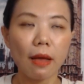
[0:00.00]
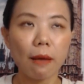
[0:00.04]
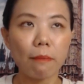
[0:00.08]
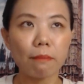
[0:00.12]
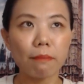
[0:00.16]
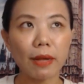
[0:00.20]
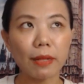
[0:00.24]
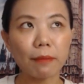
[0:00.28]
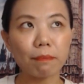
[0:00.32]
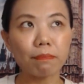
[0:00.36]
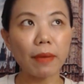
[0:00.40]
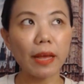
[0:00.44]

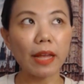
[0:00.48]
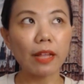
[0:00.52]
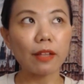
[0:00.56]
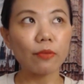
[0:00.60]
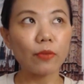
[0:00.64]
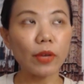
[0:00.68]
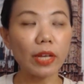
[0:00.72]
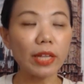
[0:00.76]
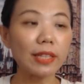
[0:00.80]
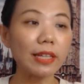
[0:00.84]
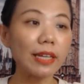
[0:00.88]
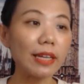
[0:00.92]
มันเป็น
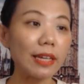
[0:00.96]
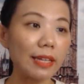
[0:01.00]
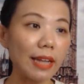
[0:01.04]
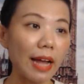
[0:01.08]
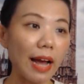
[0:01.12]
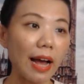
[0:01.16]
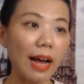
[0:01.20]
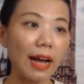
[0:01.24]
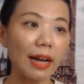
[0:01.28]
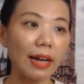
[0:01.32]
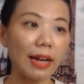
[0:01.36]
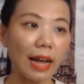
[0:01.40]
วิธี
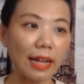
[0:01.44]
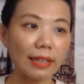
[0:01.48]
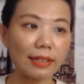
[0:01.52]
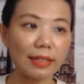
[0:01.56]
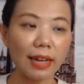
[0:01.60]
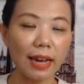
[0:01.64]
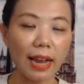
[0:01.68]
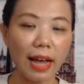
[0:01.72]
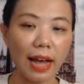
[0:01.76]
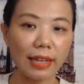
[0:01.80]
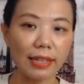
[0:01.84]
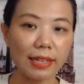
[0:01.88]
ทางการต
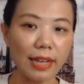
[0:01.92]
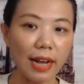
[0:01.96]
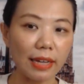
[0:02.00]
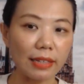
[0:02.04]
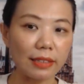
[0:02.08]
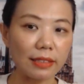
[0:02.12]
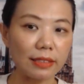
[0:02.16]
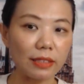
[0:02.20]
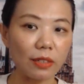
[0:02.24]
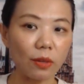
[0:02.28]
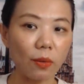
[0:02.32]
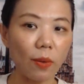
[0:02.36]
ลาดอย่าง
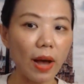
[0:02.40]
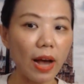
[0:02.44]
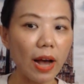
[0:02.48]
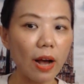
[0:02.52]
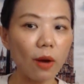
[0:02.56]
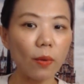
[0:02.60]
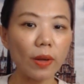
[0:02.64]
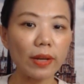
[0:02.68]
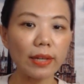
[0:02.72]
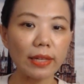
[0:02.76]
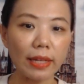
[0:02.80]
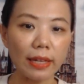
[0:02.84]
หนึ่งว่า
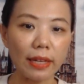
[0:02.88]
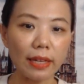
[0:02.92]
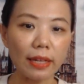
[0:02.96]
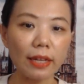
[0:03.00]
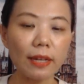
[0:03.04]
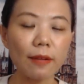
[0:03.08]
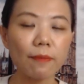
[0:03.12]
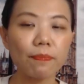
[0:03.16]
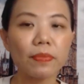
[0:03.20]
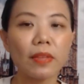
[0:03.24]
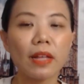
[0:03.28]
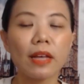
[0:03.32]
วันนี้
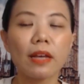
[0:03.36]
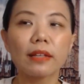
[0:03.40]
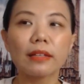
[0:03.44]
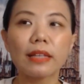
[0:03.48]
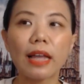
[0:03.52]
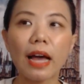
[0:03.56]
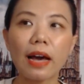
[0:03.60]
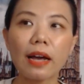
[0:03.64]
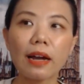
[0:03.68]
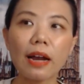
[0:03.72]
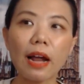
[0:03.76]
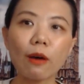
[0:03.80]

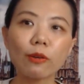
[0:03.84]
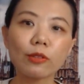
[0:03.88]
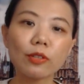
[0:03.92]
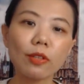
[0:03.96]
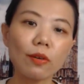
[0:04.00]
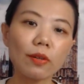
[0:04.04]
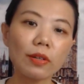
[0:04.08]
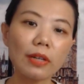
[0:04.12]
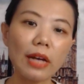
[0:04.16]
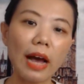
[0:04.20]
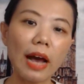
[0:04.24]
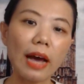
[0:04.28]
ถ้าเรา
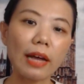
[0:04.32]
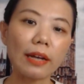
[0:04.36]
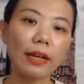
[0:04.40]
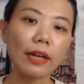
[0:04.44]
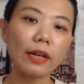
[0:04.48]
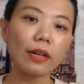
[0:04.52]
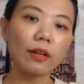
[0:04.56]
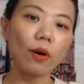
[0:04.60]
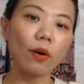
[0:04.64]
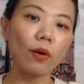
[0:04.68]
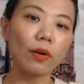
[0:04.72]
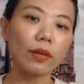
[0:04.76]
ต้องการ
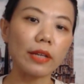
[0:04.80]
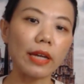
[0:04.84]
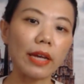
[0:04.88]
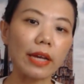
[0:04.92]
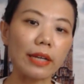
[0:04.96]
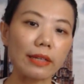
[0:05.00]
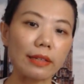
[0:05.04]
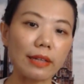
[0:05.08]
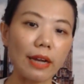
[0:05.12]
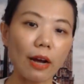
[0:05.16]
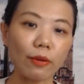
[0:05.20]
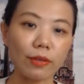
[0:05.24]
ให้คน
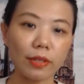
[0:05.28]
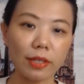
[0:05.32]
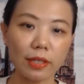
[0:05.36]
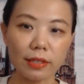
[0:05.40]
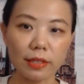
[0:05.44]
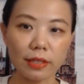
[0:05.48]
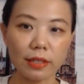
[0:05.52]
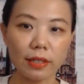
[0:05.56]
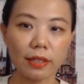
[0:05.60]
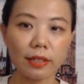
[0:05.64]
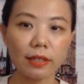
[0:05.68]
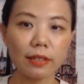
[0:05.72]
เห็นเรา
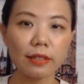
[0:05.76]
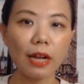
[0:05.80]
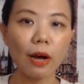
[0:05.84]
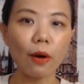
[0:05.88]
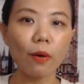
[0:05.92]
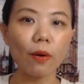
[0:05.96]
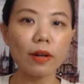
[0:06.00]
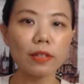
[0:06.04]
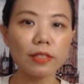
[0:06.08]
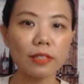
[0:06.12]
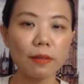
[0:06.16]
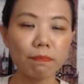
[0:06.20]
เยอะๆเรา
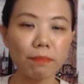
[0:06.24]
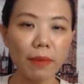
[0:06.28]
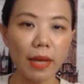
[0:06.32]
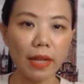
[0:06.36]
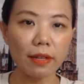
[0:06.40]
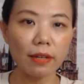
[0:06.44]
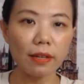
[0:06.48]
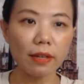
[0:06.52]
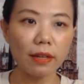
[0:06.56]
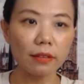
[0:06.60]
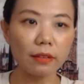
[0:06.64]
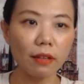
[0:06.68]
ก็จำเป็น
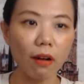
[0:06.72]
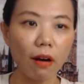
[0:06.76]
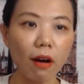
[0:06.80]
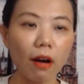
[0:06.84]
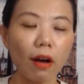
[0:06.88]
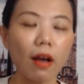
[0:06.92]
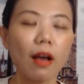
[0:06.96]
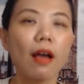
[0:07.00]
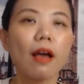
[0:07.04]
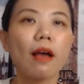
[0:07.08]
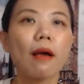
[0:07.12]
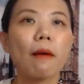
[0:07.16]
ที่จะต้อง
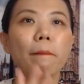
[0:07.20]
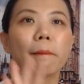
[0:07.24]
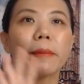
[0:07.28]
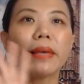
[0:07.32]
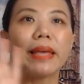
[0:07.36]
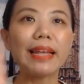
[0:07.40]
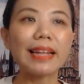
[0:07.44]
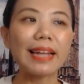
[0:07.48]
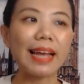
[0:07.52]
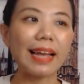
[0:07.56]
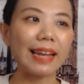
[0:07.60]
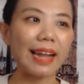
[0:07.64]

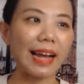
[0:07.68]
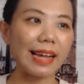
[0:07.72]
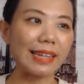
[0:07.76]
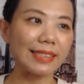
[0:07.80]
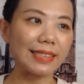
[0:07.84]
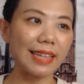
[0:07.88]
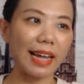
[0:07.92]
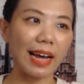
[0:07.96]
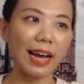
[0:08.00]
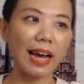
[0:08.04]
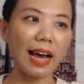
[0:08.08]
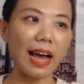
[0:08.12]
มีหลา
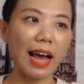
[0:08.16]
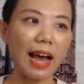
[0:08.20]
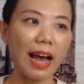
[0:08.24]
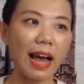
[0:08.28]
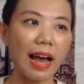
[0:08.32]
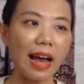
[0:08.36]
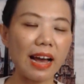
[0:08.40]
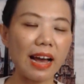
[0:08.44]
ยๆสาขา